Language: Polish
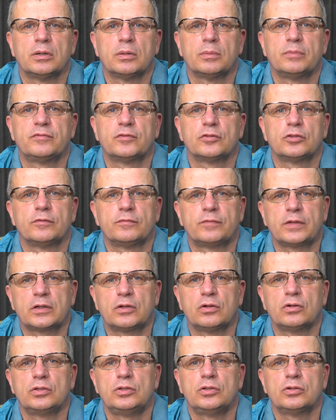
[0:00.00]

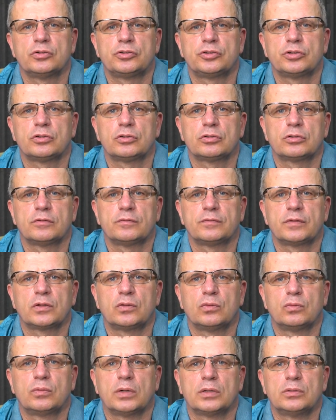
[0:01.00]
obwodowego i
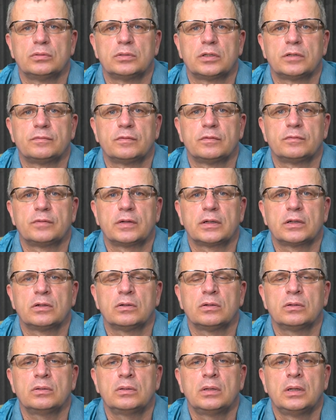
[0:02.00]
ośrodkowego układu
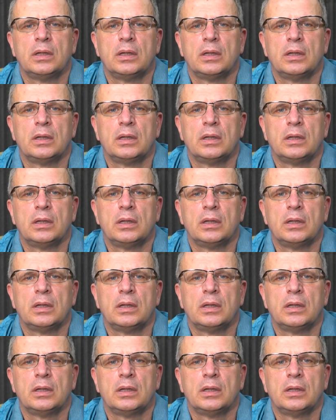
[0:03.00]
nerwowego